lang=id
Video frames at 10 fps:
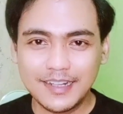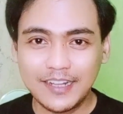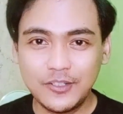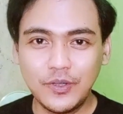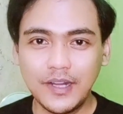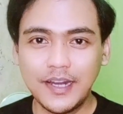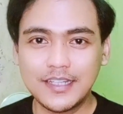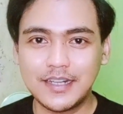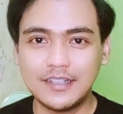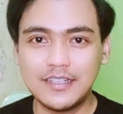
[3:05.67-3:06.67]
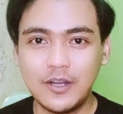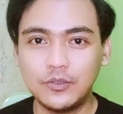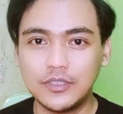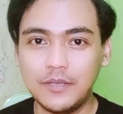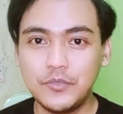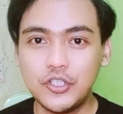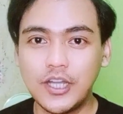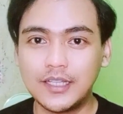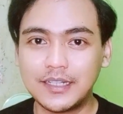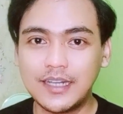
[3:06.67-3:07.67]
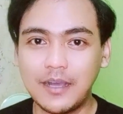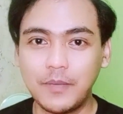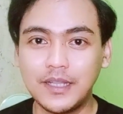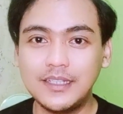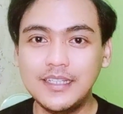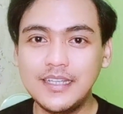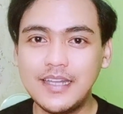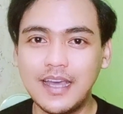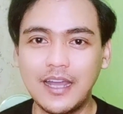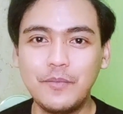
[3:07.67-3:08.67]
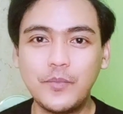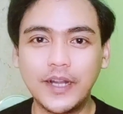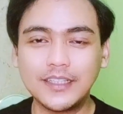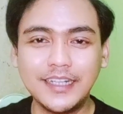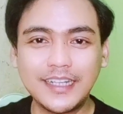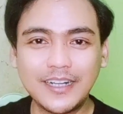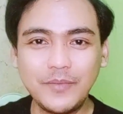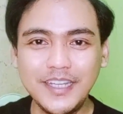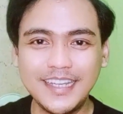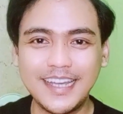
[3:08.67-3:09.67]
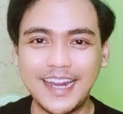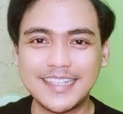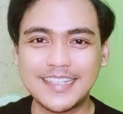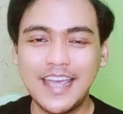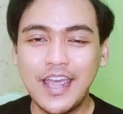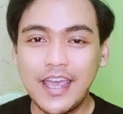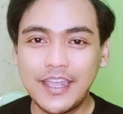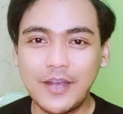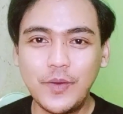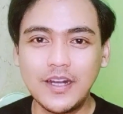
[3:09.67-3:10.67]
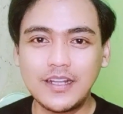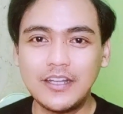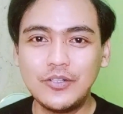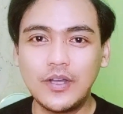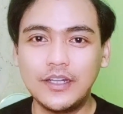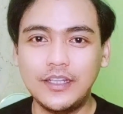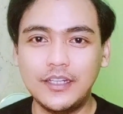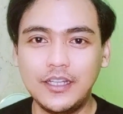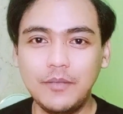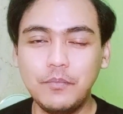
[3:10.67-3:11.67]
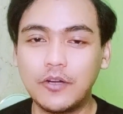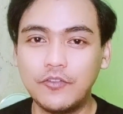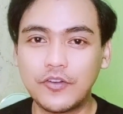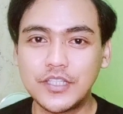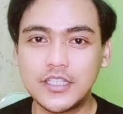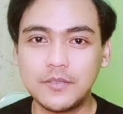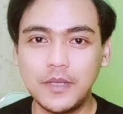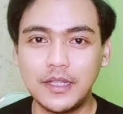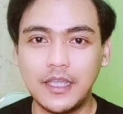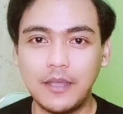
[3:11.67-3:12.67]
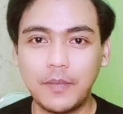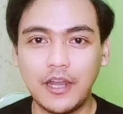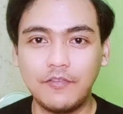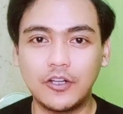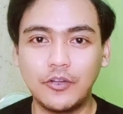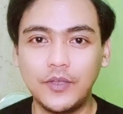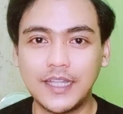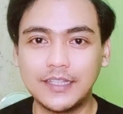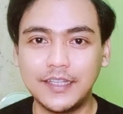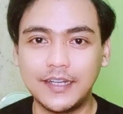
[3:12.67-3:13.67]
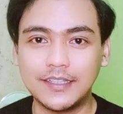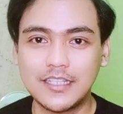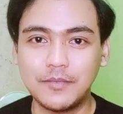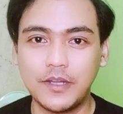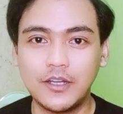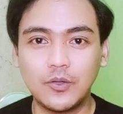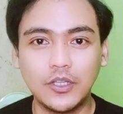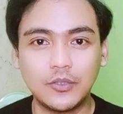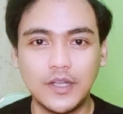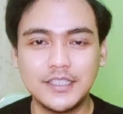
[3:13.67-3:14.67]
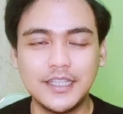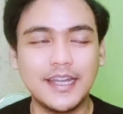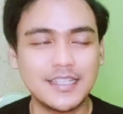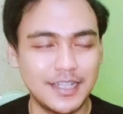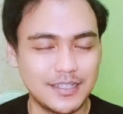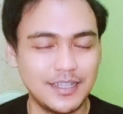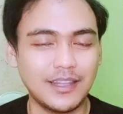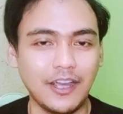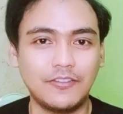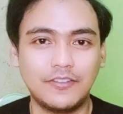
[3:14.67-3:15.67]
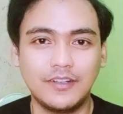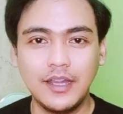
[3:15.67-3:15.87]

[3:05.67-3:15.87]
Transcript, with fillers: Kandungan ekstra daun tim juga terdapat di dalam brightening cream ini guys yang mana kandungan ini berfungsi sebagai pelavonoid anti iritasi pada kulit wajah yang sensitif.